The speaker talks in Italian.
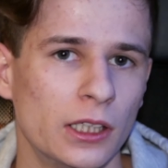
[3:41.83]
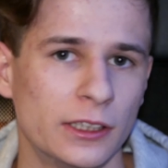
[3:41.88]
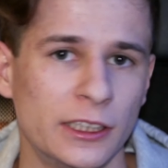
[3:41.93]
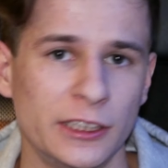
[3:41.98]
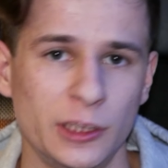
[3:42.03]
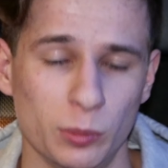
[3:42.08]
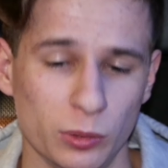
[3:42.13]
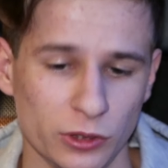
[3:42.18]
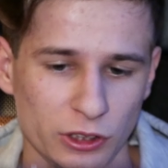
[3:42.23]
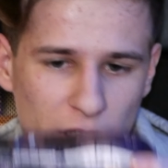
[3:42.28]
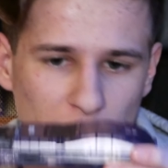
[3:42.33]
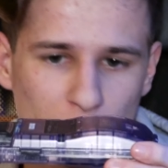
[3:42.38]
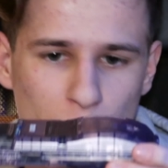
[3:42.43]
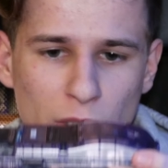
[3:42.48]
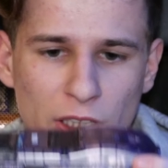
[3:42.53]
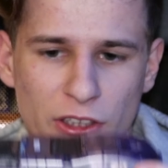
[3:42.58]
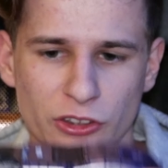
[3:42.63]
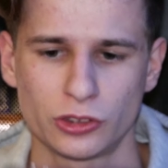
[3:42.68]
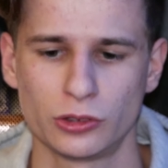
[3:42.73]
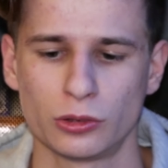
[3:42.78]
se si può dire
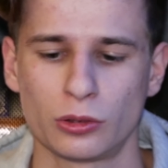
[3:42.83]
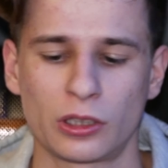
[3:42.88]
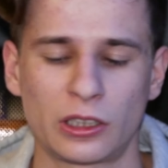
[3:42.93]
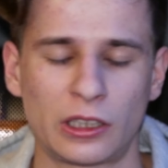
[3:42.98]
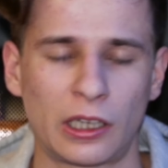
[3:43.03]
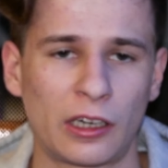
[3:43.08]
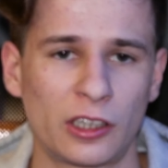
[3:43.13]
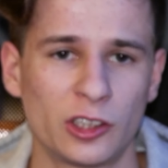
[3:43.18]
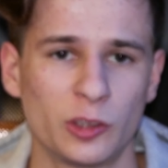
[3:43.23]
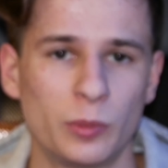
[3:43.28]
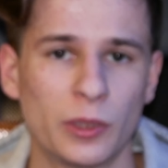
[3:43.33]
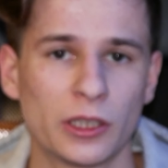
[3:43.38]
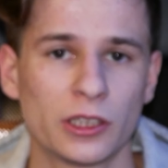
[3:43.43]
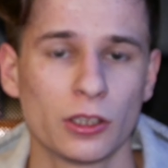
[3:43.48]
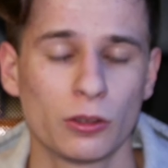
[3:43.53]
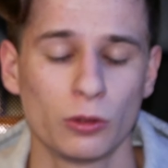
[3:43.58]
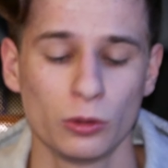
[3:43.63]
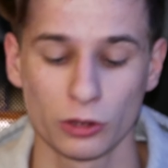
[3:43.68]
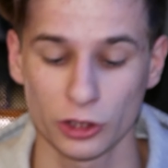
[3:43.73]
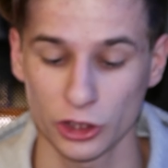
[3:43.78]
questo rispetto
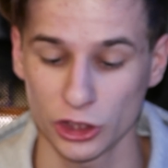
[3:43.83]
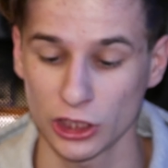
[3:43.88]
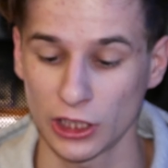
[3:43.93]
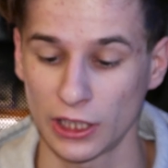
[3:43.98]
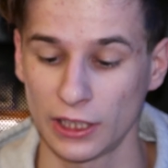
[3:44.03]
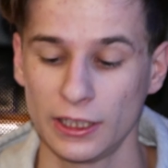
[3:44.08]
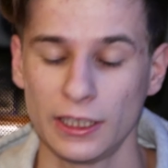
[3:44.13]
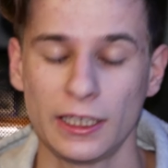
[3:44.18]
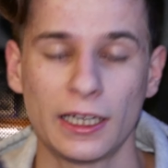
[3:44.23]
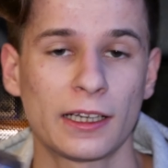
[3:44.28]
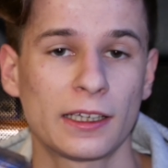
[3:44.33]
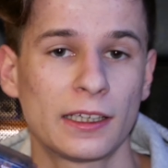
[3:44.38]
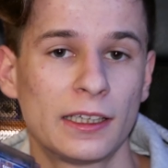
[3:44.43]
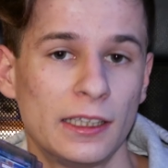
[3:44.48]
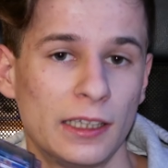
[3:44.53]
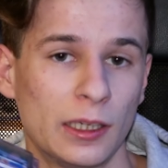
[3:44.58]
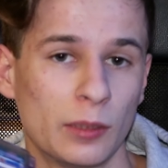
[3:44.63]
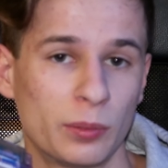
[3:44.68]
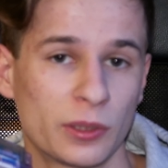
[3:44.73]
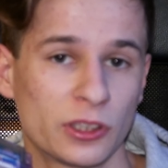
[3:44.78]
a quello originale e
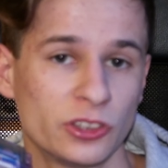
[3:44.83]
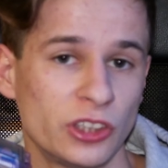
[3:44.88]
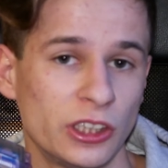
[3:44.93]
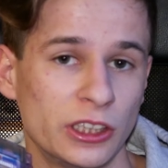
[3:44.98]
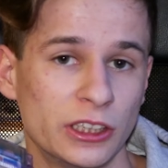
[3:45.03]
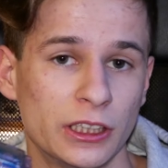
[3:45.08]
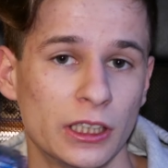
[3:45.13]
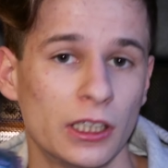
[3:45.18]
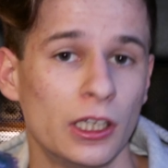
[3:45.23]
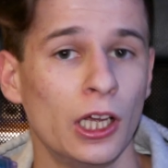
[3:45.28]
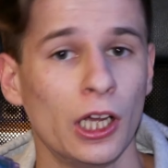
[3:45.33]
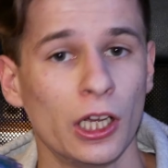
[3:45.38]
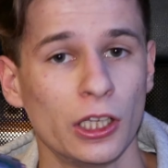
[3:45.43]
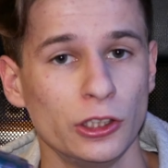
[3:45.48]
anche la presenza